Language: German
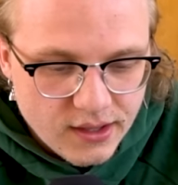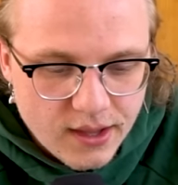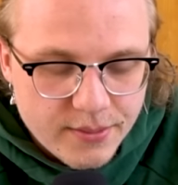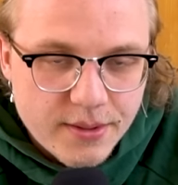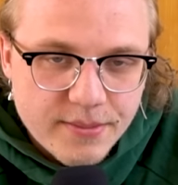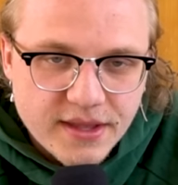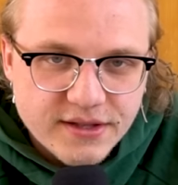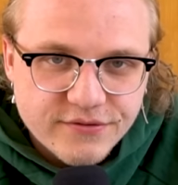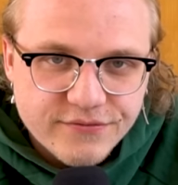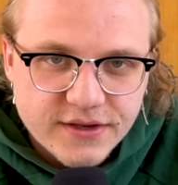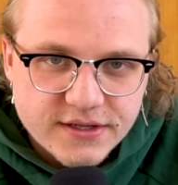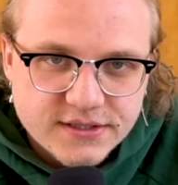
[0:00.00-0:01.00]
Aber im
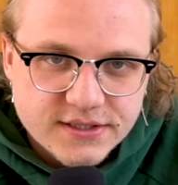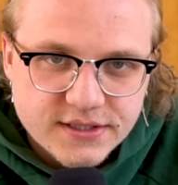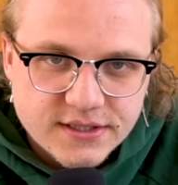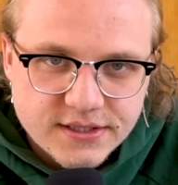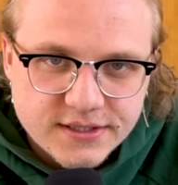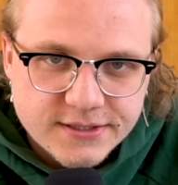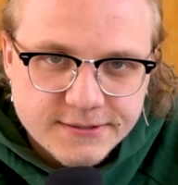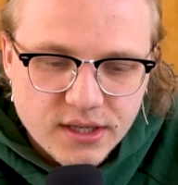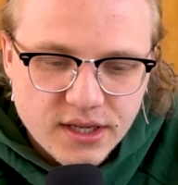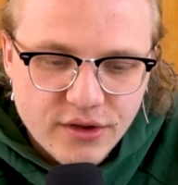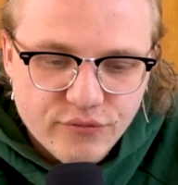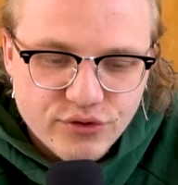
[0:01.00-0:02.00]
Endeffekt, äh,
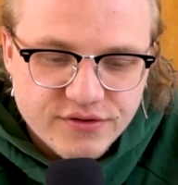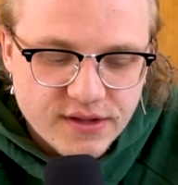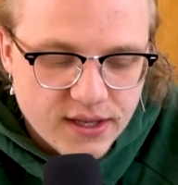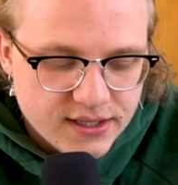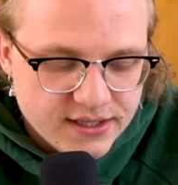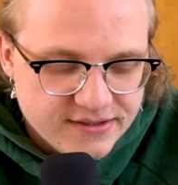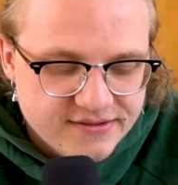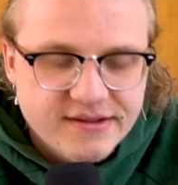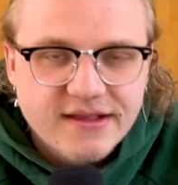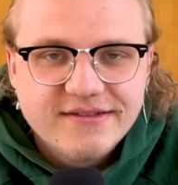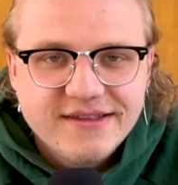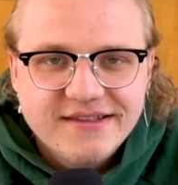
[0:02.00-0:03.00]
ja, würde ich sagen, ist
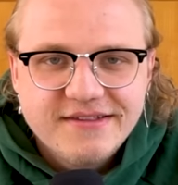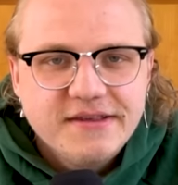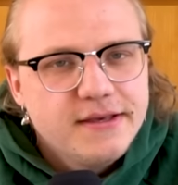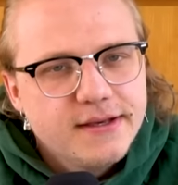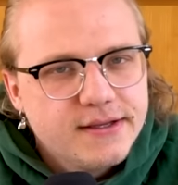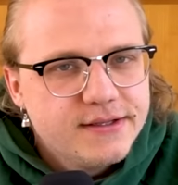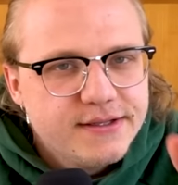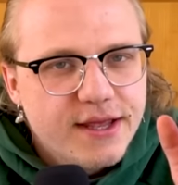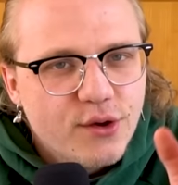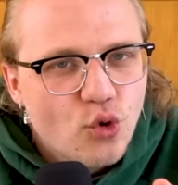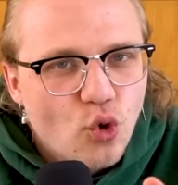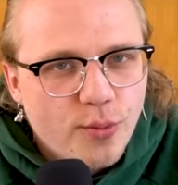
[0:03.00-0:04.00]
das jetzt hier
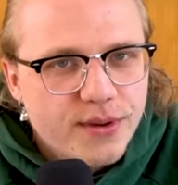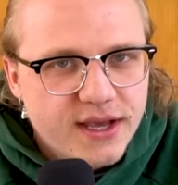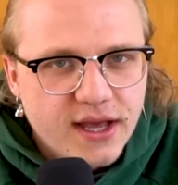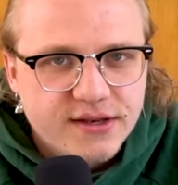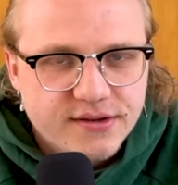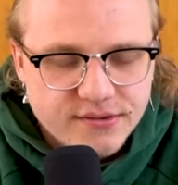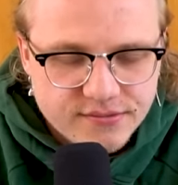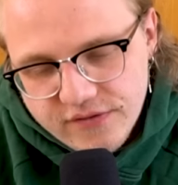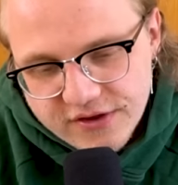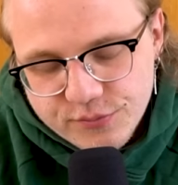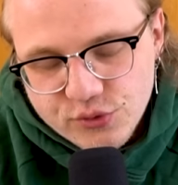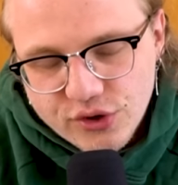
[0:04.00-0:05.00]
der grobe Cut.
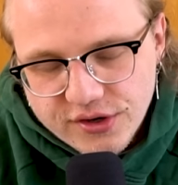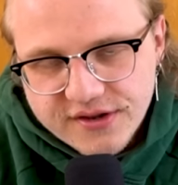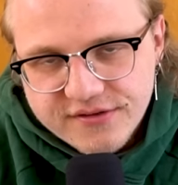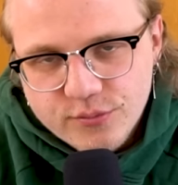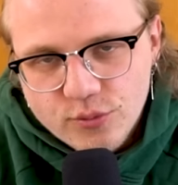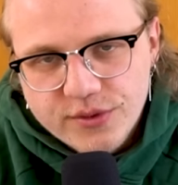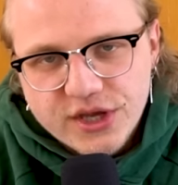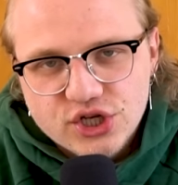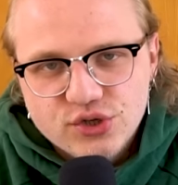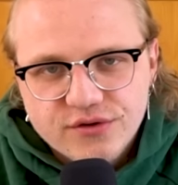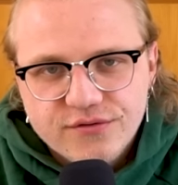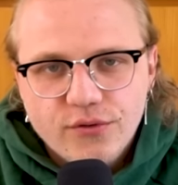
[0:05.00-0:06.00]
Was bedeutet das im
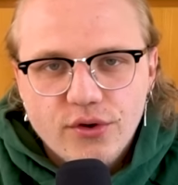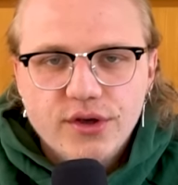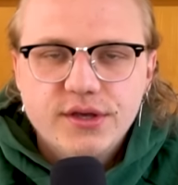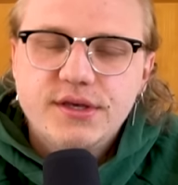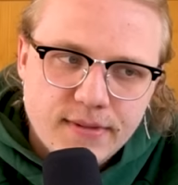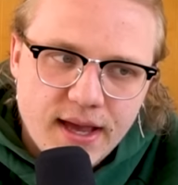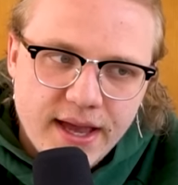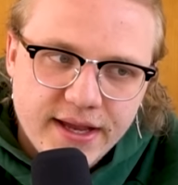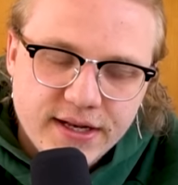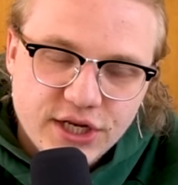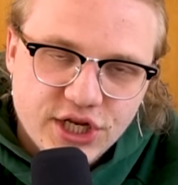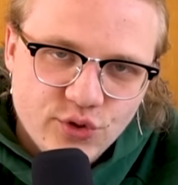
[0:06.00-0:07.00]
Umkehrschluss für euch?
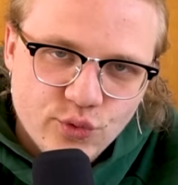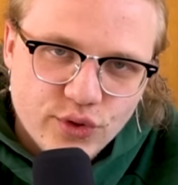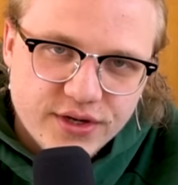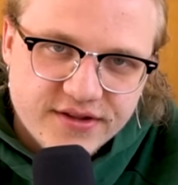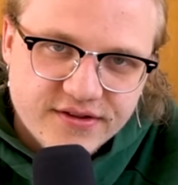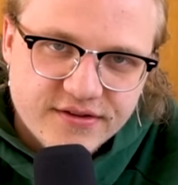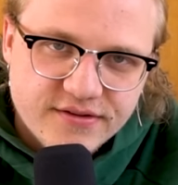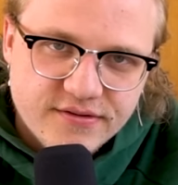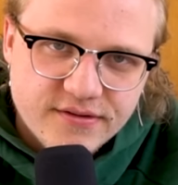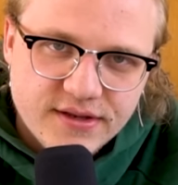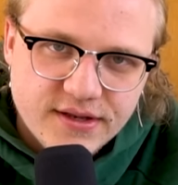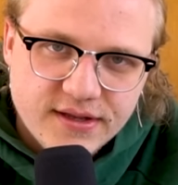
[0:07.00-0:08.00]
Eigentlich nur, dass
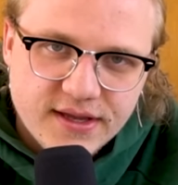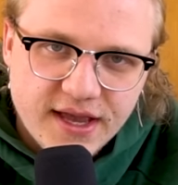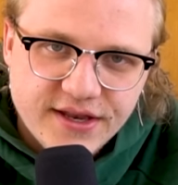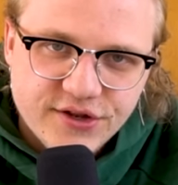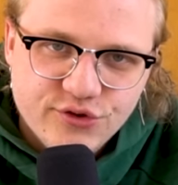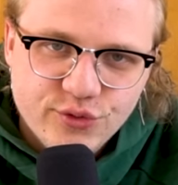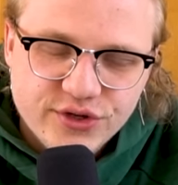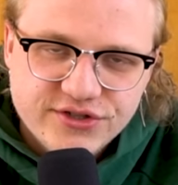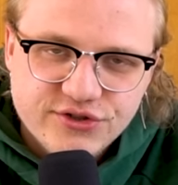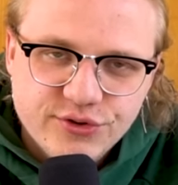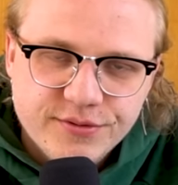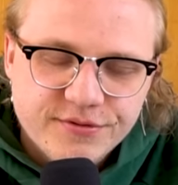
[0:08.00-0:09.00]
es keine
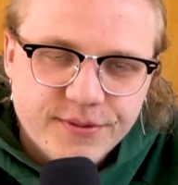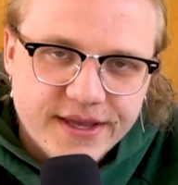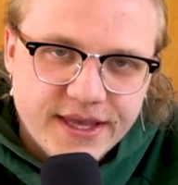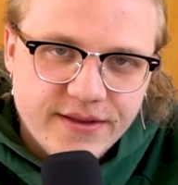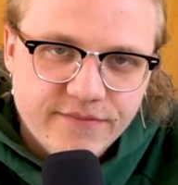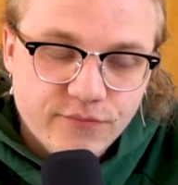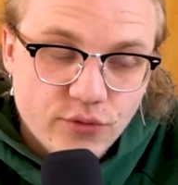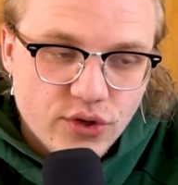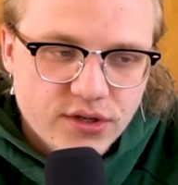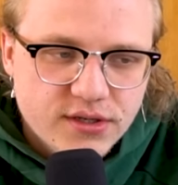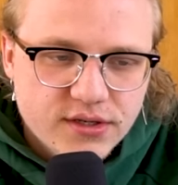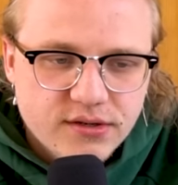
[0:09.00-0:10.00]
Twitch-Streams mehr geben
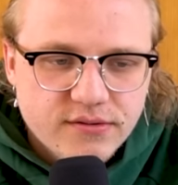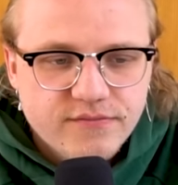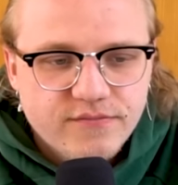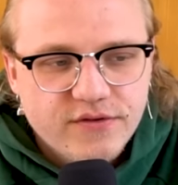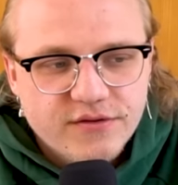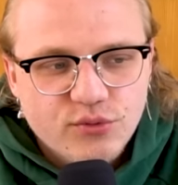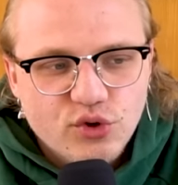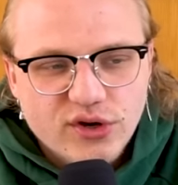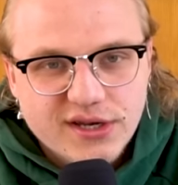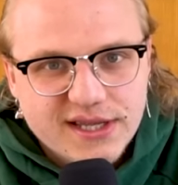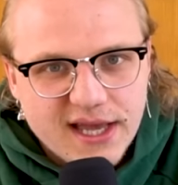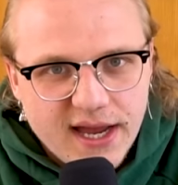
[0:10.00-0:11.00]
wird. Was
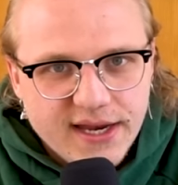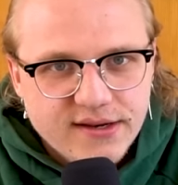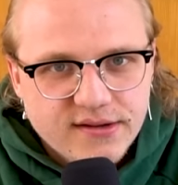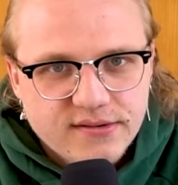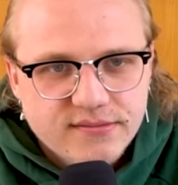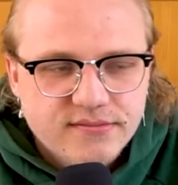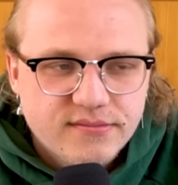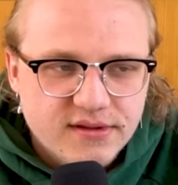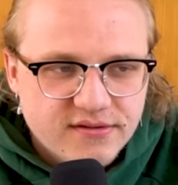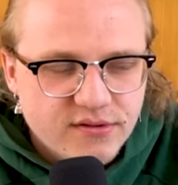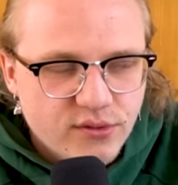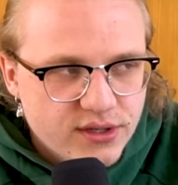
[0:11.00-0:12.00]
bedeutet keine?
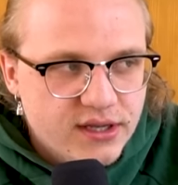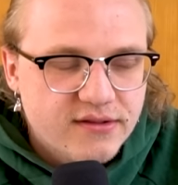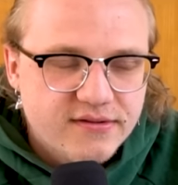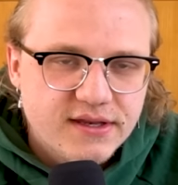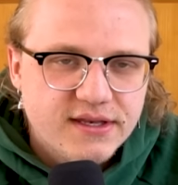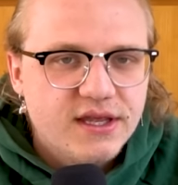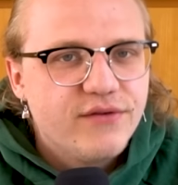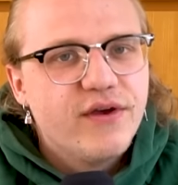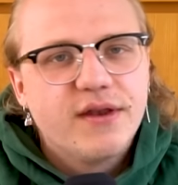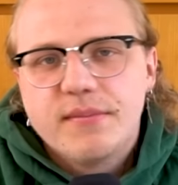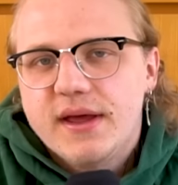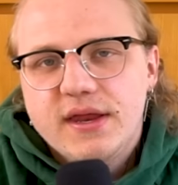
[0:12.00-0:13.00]
Das ist auch nicht ganz richtig. Ich
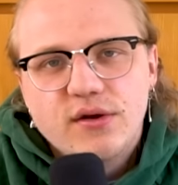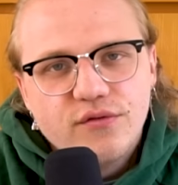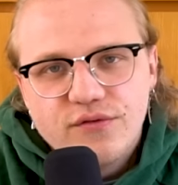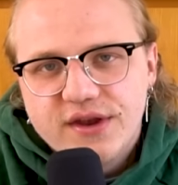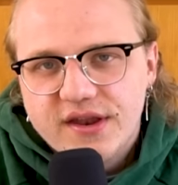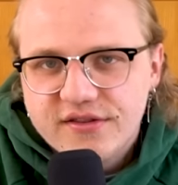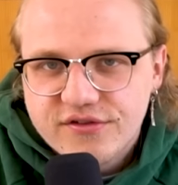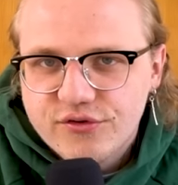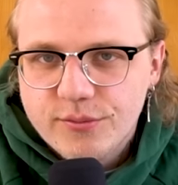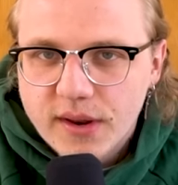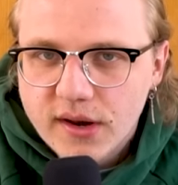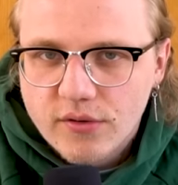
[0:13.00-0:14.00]
werde mal hin und wieder den
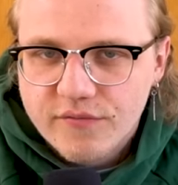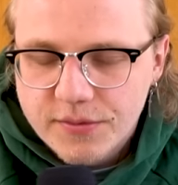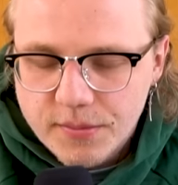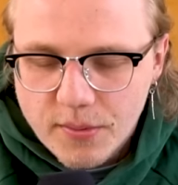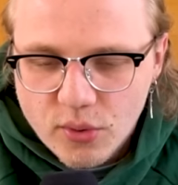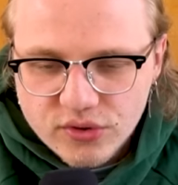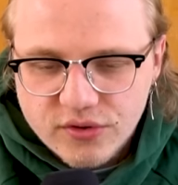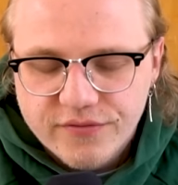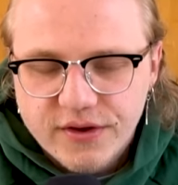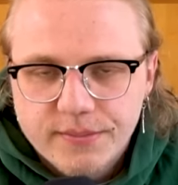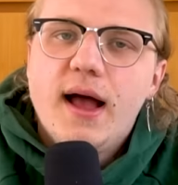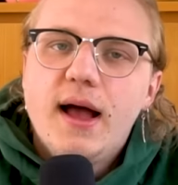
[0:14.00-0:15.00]
Stream anhauen, wenn ich mal Bock drauf
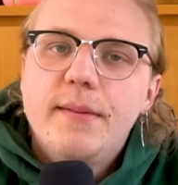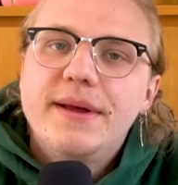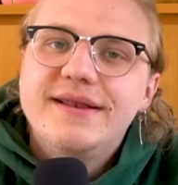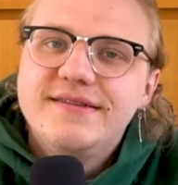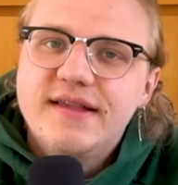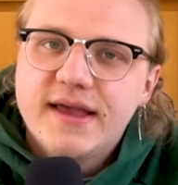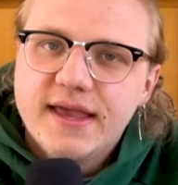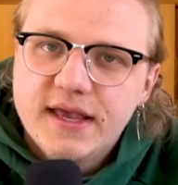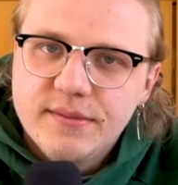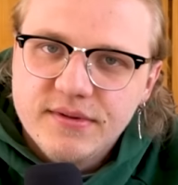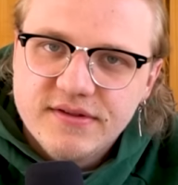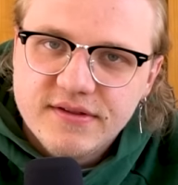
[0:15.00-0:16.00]
habe. Aber in dieser
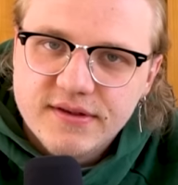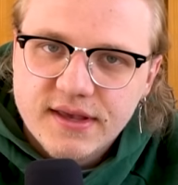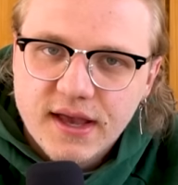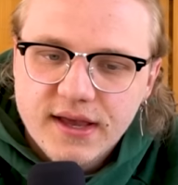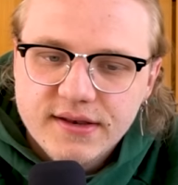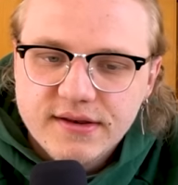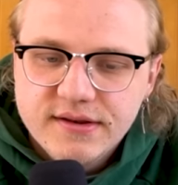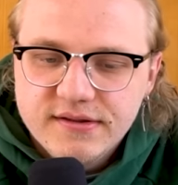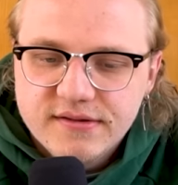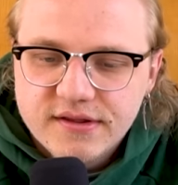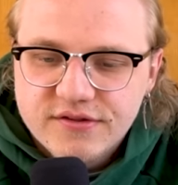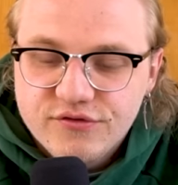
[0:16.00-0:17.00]
Regelmäßigkeit, in
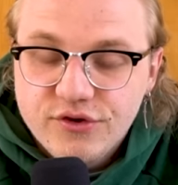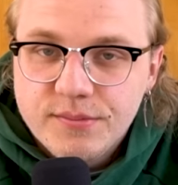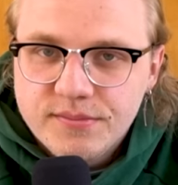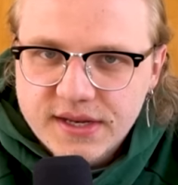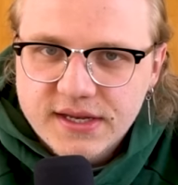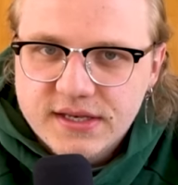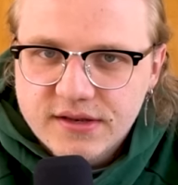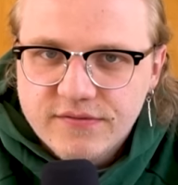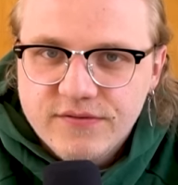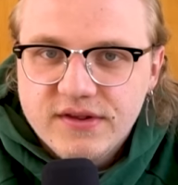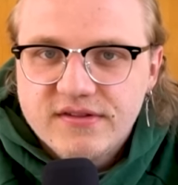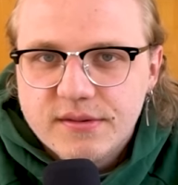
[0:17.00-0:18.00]
dieser Streamdichte,
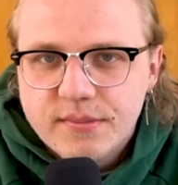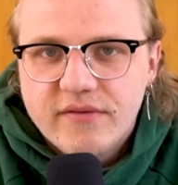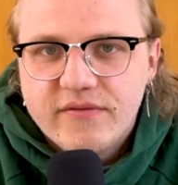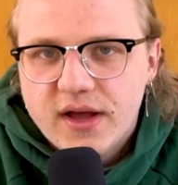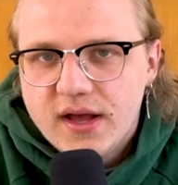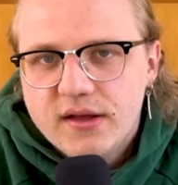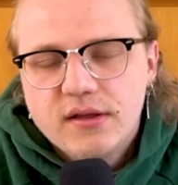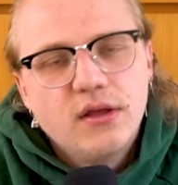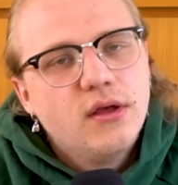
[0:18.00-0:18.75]
wie es immer war,